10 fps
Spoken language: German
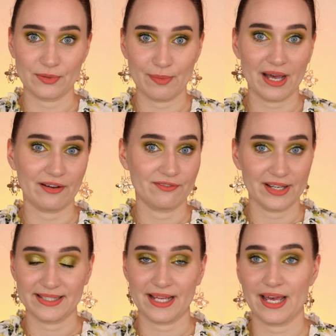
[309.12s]
zu machen.
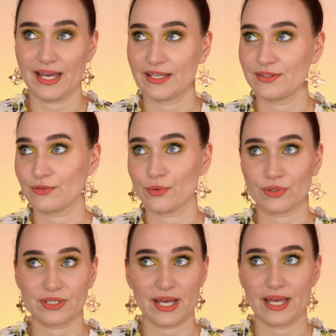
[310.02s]
Wassereis,
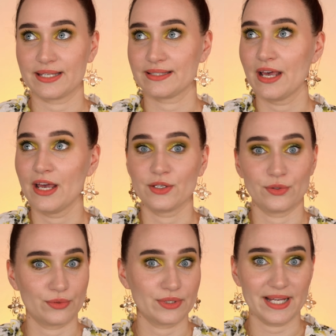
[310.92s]
Fruchteis,
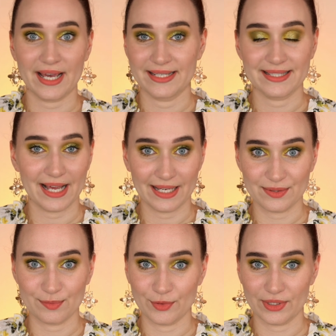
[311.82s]
Joghurteis,
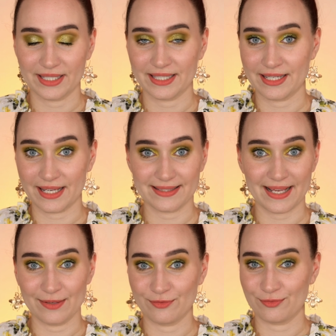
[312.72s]
alles Mögliche nach
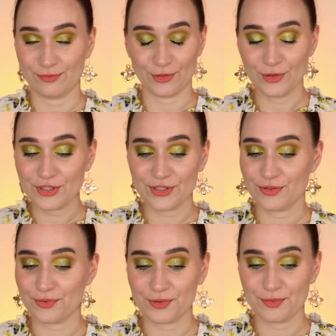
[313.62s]
seinen
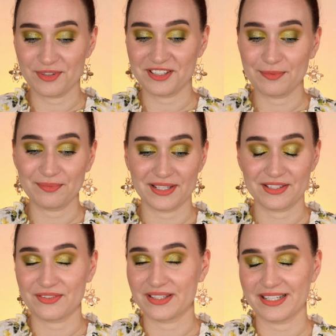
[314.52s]
Wünschen und Belieben.
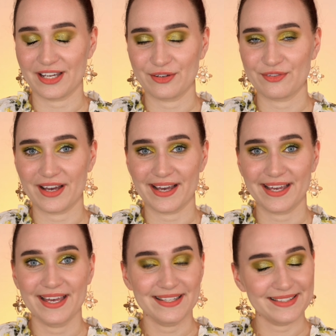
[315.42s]
Das finde ich einfach
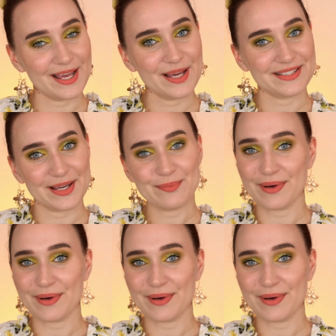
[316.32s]
sehr, sehr